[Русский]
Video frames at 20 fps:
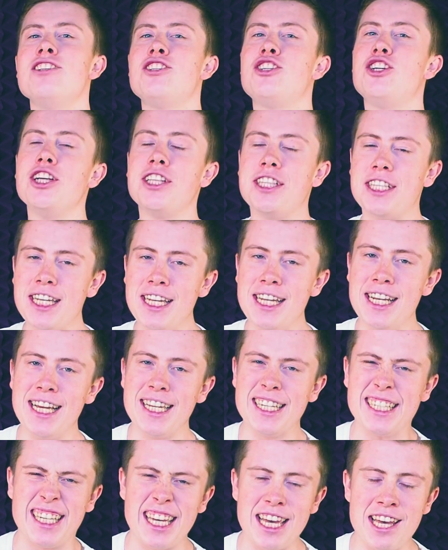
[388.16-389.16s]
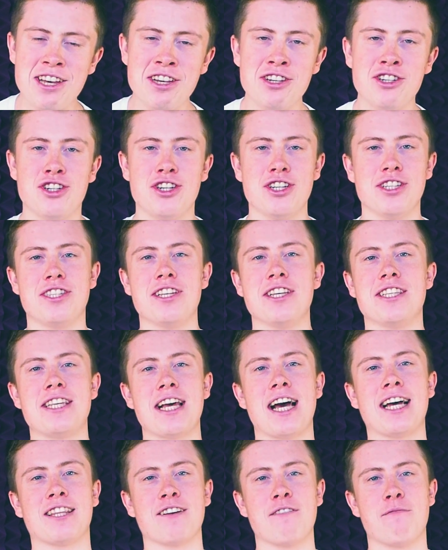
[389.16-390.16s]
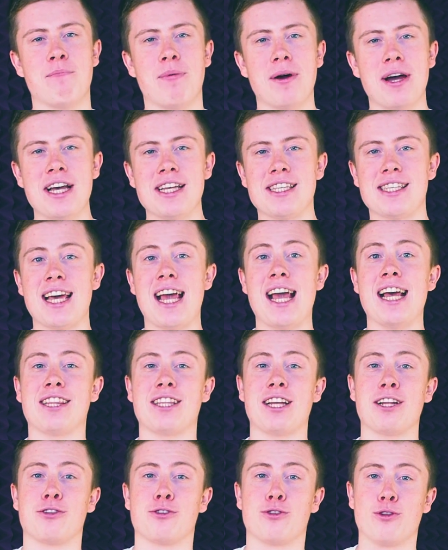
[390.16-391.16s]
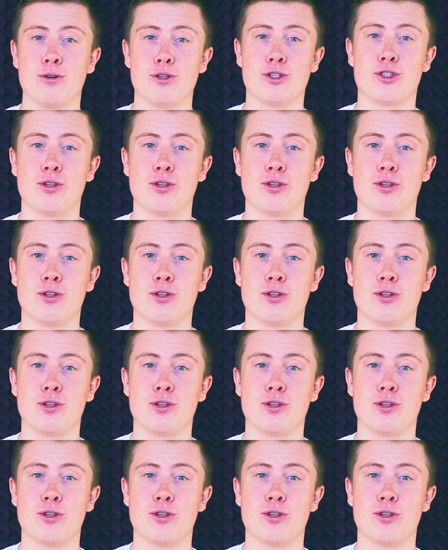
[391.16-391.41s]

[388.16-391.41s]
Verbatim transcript: 4K 60 FPS это то,